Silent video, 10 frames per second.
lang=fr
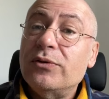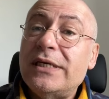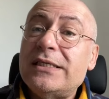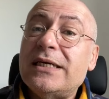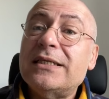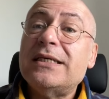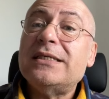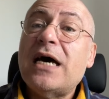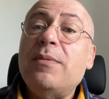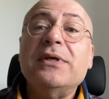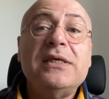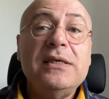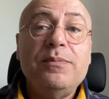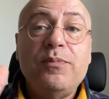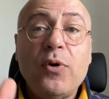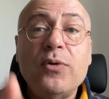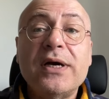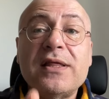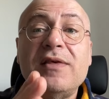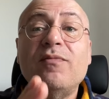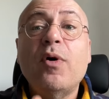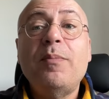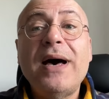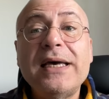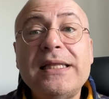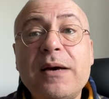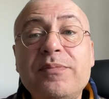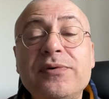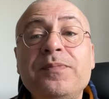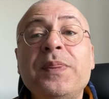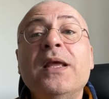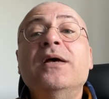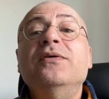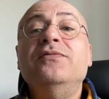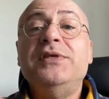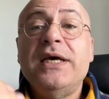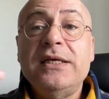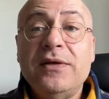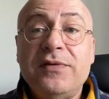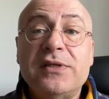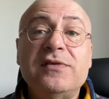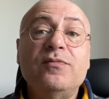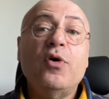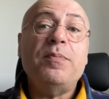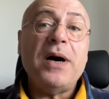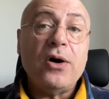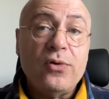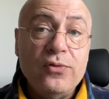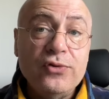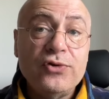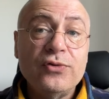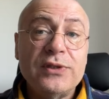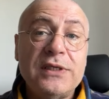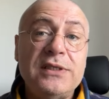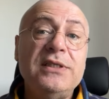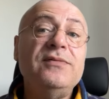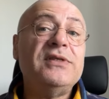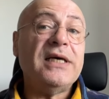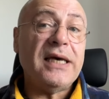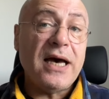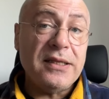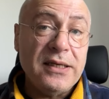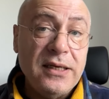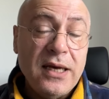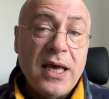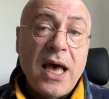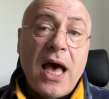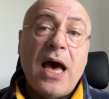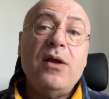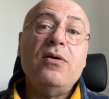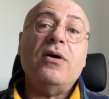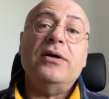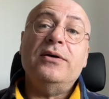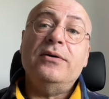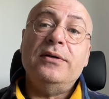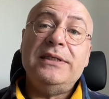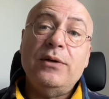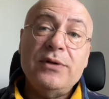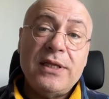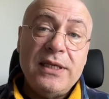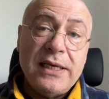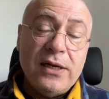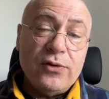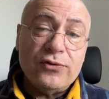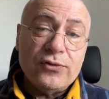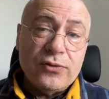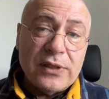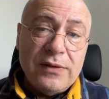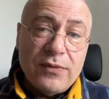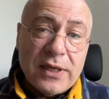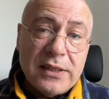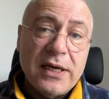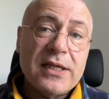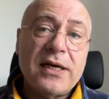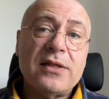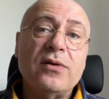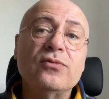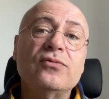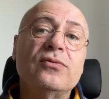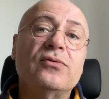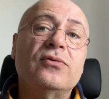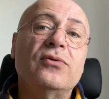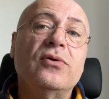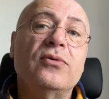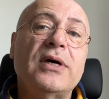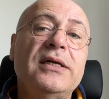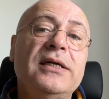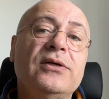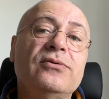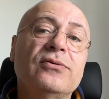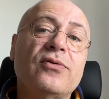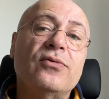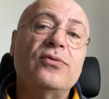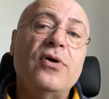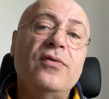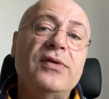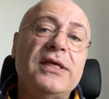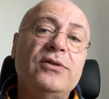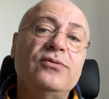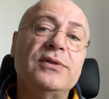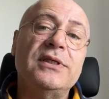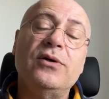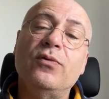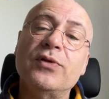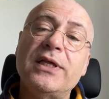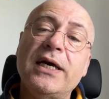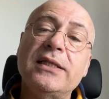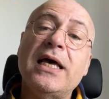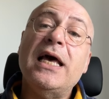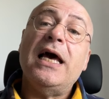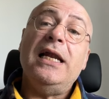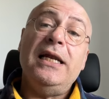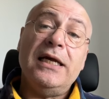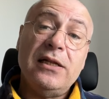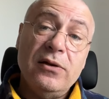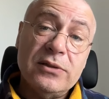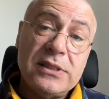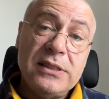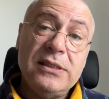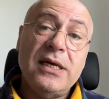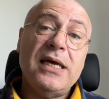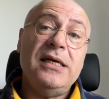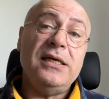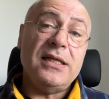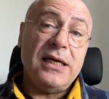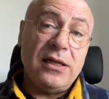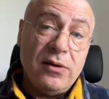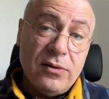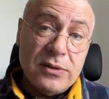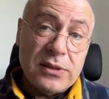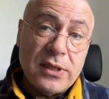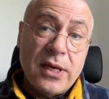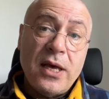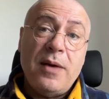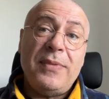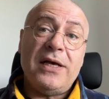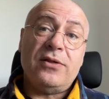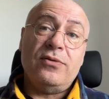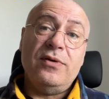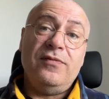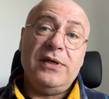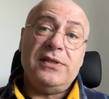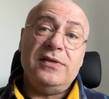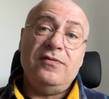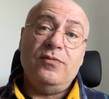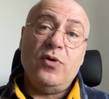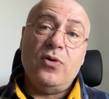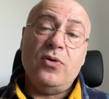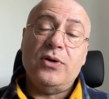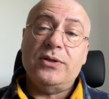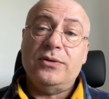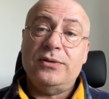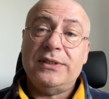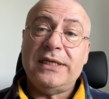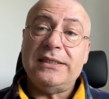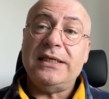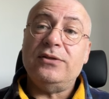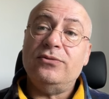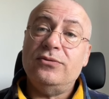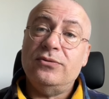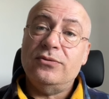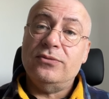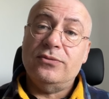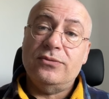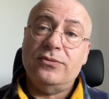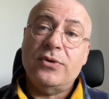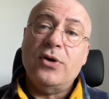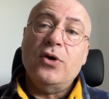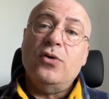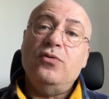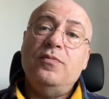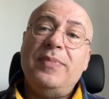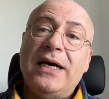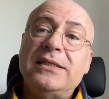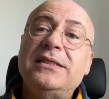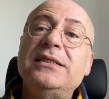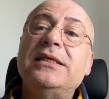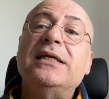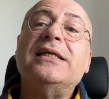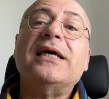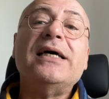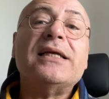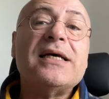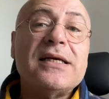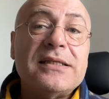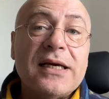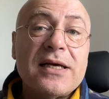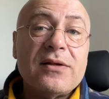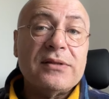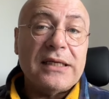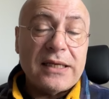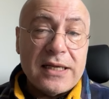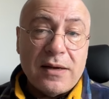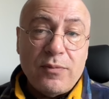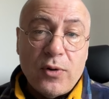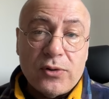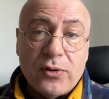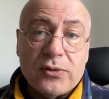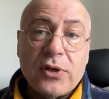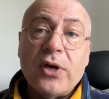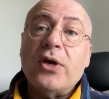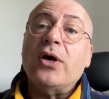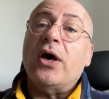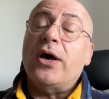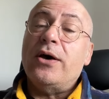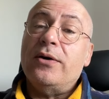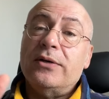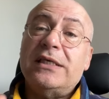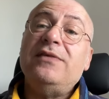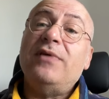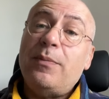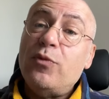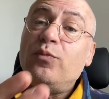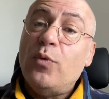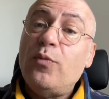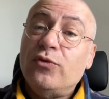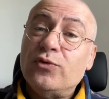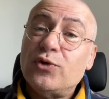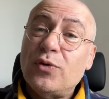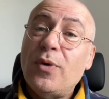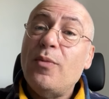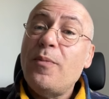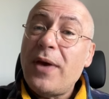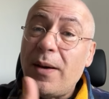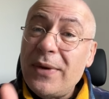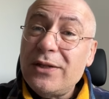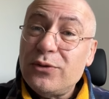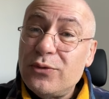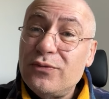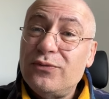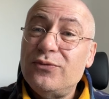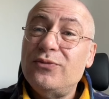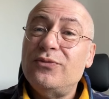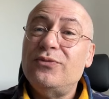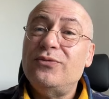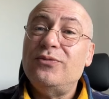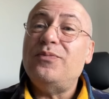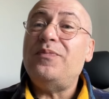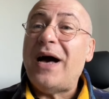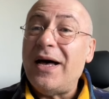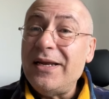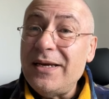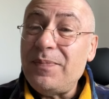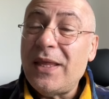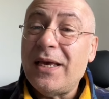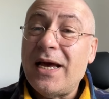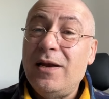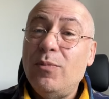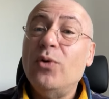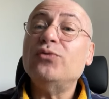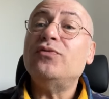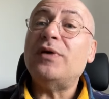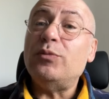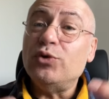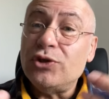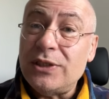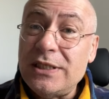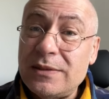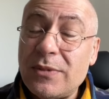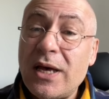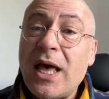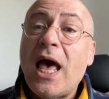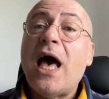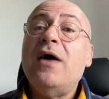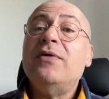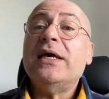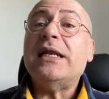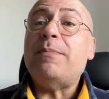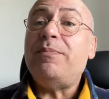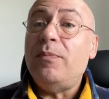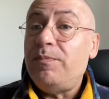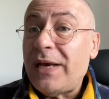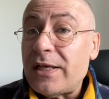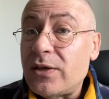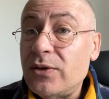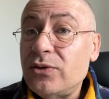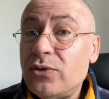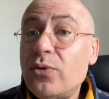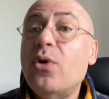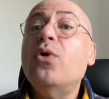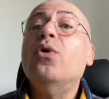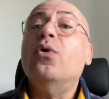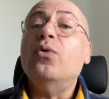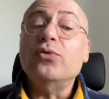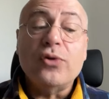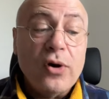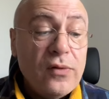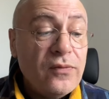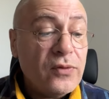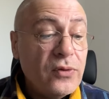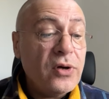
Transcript: destin des âmes qui progressivement par étapes viennent effectivement par couches successives s'incarner. Alors, euh, il y a aussi quelque chose qui vous intéressera sans doute dans la lecture de son œuvre, c'est tout ce qui concerne l'Atlantide et les Atlantes, parce que effectivement, euh, ça c'est euh, une, partie qui est très très intéressante et très importante. qui va justement me permettre de vous parler également du fameux schisme avec la personne de Rudolf